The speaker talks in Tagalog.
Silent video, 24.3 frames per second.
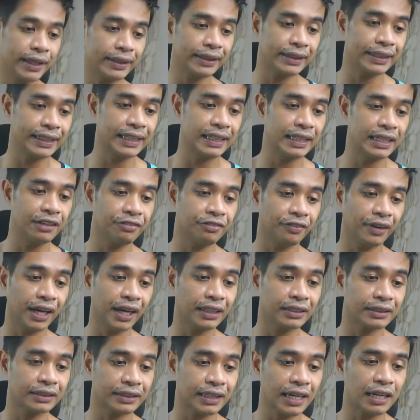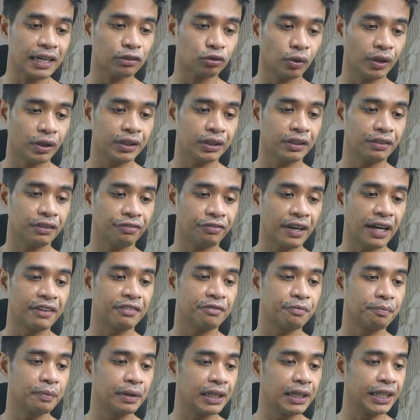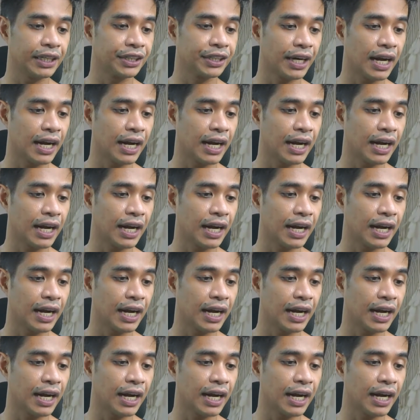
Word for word: tea leaf extract 25 mg,